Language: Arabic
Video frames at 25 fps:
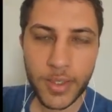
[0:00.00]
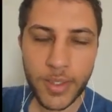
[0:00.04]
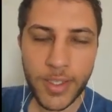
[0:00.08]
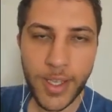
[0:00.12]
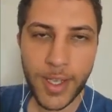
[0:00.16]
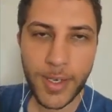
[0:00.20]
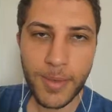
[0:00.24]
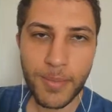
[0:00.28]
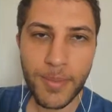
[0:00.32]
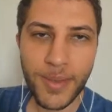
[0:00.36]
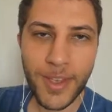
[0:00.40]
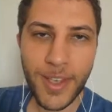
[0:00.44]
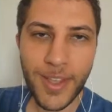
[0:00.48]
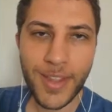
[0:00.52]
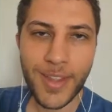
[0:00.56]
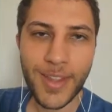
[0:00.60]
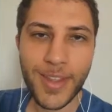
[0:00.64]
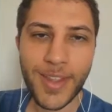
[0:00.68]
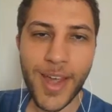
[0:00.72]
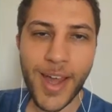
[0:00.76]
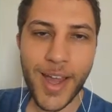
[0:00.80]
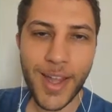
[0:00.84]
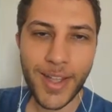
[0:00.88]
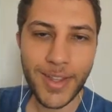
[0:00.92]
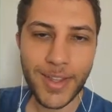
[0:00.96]
تنمية
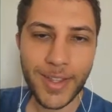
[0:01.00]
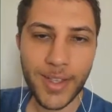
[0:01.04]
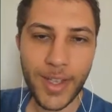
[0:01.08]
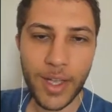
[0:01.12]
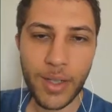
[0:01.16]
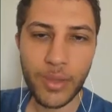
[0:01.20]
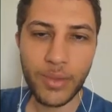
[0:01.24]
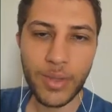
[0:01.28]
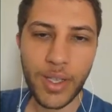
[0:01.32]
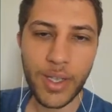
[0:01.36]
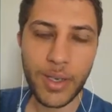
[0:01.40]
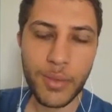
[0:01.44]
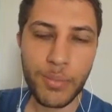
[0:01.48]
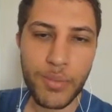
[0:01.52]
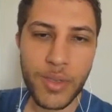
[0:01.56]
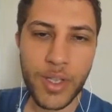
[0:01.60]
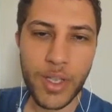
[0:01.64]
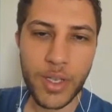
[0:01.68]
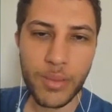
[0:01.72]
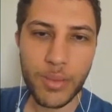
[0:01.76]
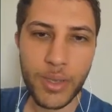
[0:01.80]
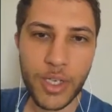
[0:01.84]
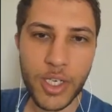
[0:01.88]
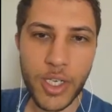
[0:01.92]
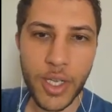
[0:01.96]
ذات أو
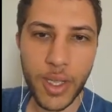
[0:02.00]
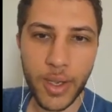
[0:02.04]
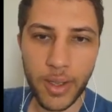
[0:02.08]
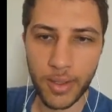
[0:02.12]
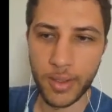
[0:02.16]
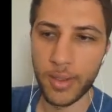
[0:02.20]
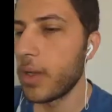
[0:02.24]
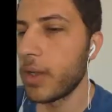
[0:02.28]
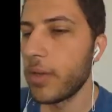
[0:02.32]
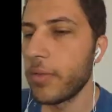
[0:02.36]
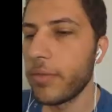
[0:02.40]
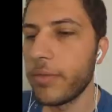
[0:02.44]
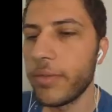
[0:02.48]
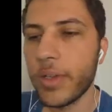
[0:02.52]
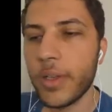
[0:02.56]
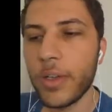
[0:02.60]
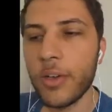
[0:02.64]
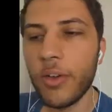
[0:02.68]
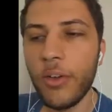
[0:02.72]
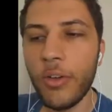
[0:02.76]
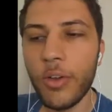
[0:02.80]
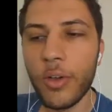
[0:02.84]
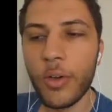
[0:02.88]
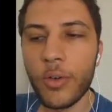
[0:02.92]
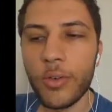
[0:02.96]
تنمية بشرية في
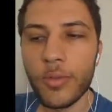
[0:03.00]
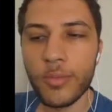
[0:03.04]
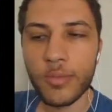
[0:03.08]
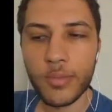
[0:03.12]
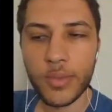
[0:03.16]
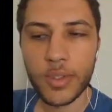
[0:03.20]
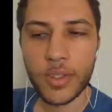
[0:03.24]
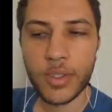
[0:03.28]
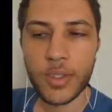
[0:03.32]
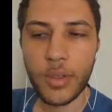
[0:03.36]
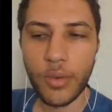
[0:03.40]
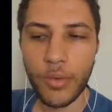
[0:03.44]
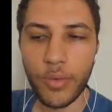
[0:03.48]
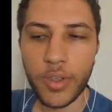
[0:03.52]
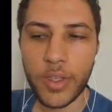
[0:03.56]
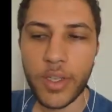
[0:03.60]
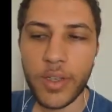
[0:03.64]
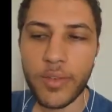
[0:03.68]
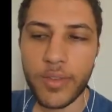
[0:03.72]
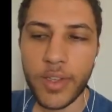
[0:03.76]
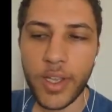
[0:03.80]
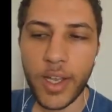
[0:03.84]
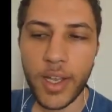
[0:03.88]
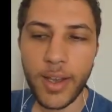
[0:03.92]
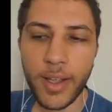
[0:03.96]
كل يوم سوف
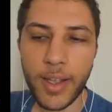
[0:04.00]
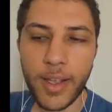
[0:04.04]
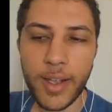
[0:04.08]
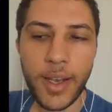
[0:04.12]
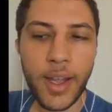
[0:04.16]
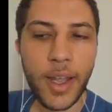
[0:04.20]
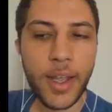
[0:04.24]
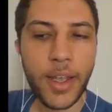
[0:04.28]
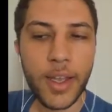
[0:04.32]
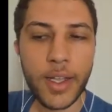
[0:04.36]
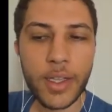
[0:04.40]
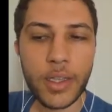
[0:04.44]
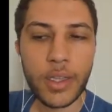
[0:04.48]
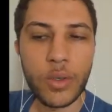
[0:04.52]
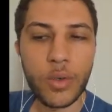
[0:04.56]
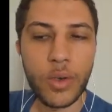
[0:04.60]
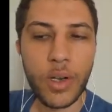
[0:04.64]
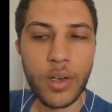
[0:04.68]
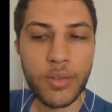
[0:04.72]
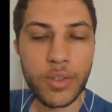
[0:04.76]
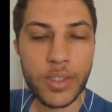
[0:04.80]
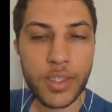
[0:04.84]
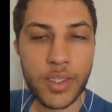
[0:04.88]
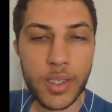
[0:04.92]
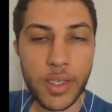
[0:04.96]
تفتح لك الحياة
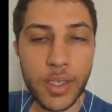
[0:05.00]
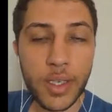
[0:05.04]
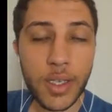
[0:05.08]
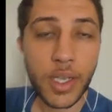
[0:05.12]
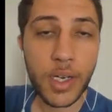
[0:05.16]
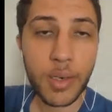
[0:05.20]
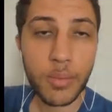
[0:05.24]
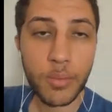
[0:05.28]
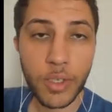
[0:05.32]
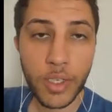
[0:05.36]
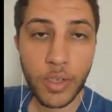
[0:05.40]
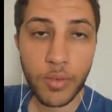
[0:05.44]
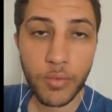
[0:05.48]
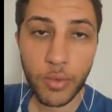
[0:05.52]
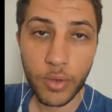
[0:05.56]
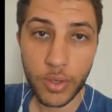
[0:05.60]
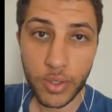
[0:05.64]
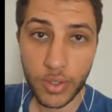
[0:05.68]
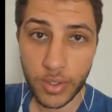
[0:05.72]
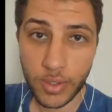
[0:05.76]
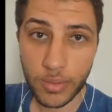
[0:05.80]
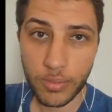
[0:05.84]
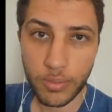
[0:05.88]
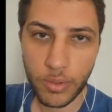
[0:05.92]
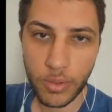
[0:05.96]
نوافذ صغيرة من
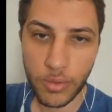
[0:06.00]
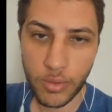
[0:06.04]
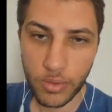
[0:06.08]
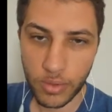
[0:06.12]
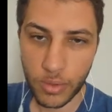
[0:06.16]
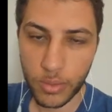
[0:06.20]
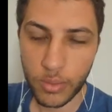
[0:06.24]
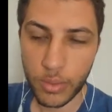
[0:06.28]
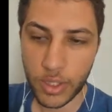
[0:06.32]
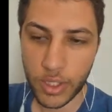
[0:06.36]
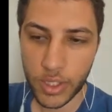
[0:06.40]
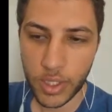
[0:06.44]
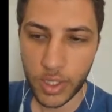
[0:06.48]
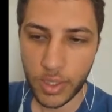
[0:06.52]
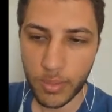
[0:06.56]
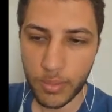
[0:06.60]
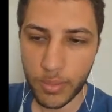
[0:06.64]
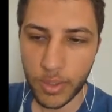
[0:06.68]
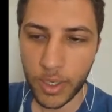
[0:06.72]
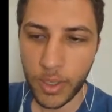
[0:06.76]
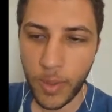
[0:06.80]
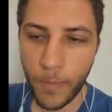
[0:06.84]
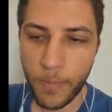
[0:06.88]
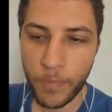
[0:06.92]
الفرص بقول روبرت شارما